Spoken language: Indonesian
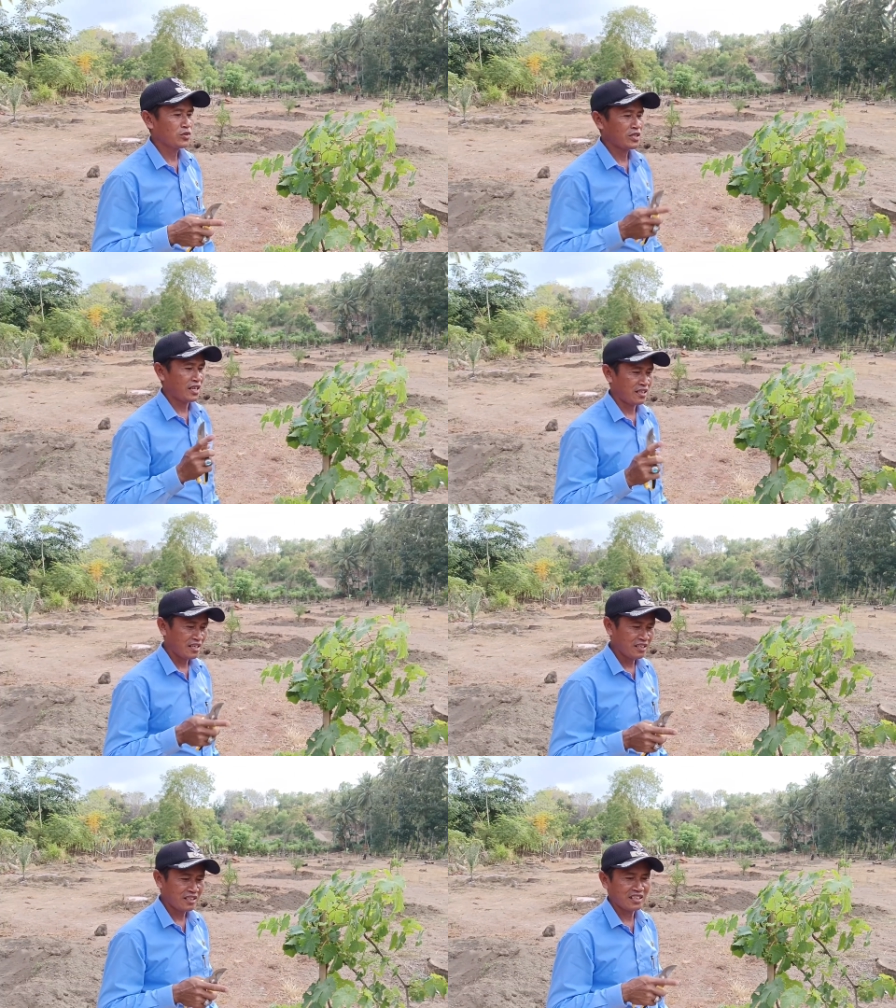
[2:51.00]

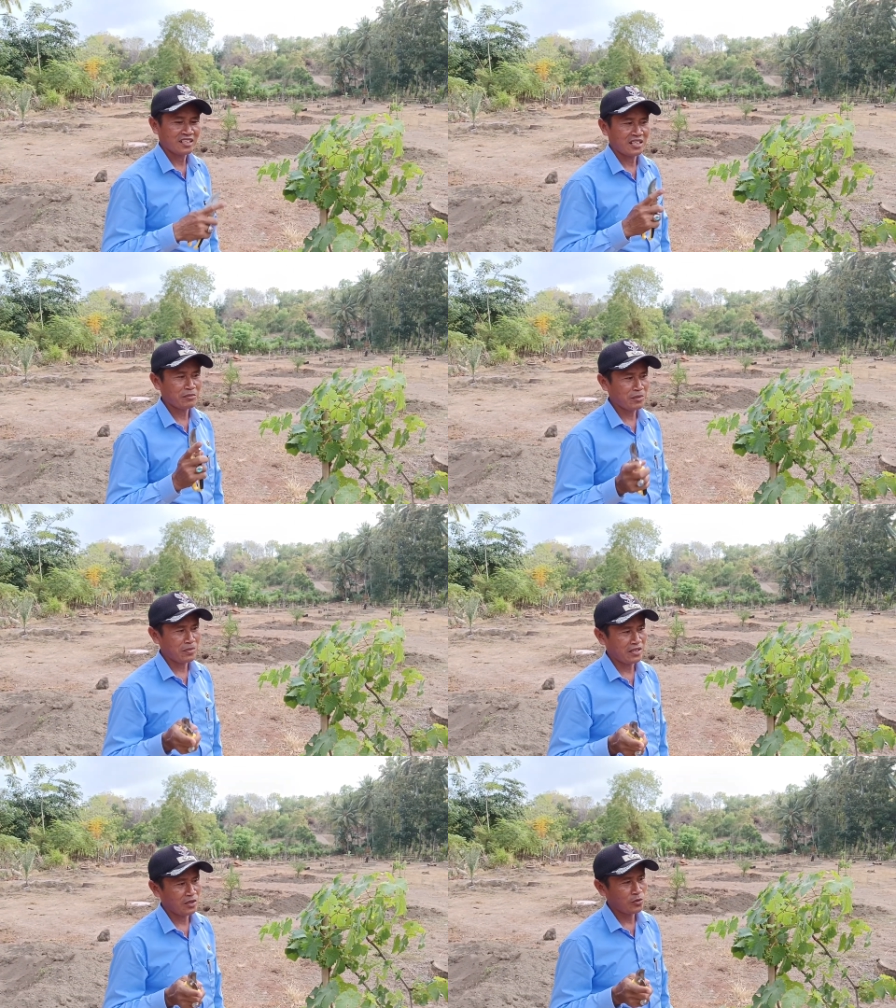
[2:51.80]
Utara dan NTB
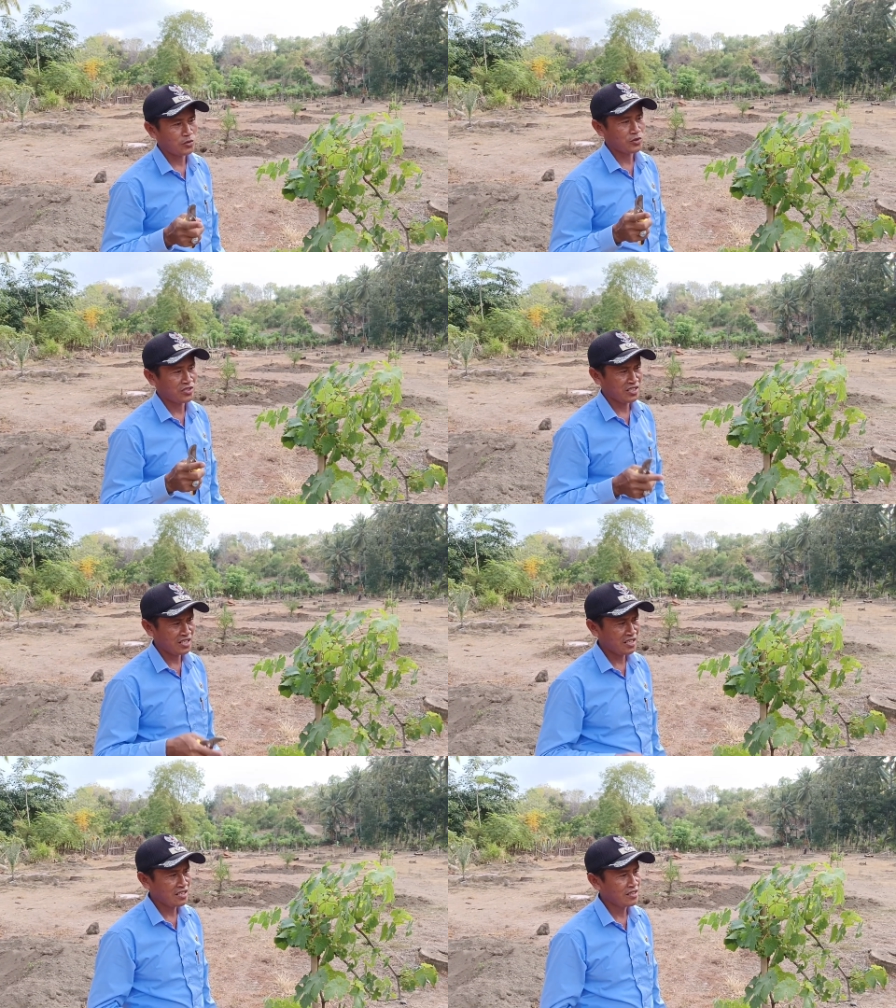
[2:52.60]
pada
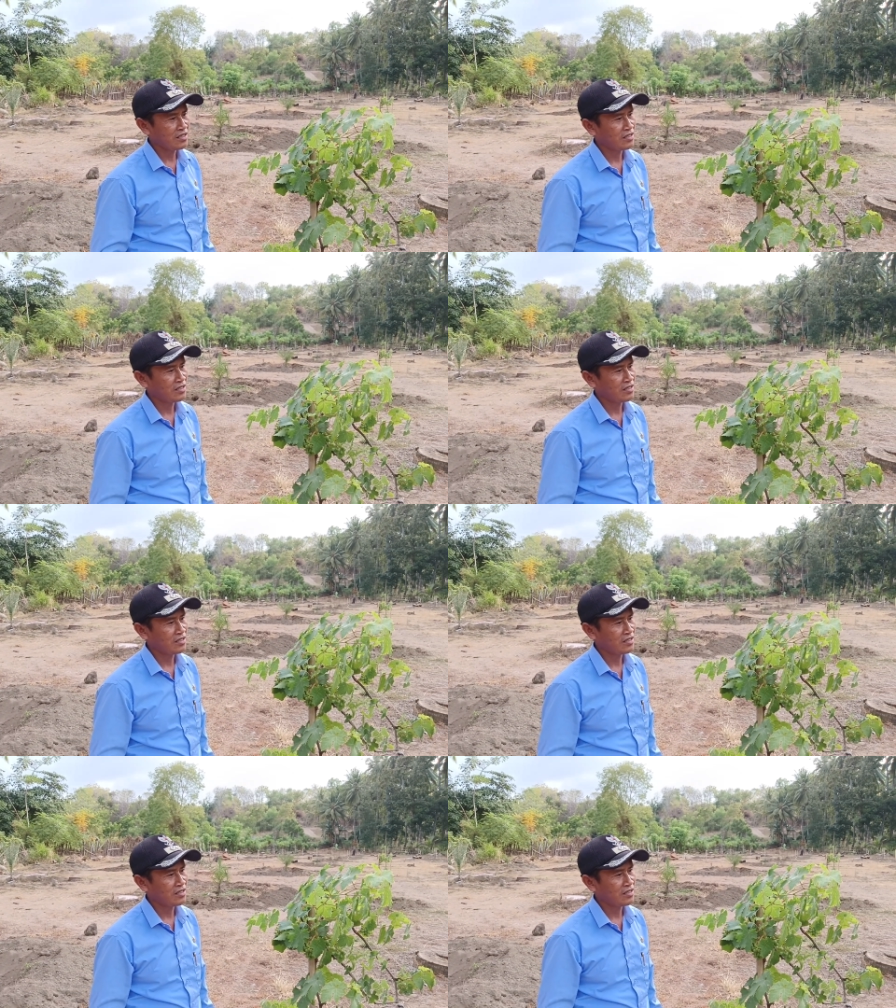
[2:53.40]
khususnya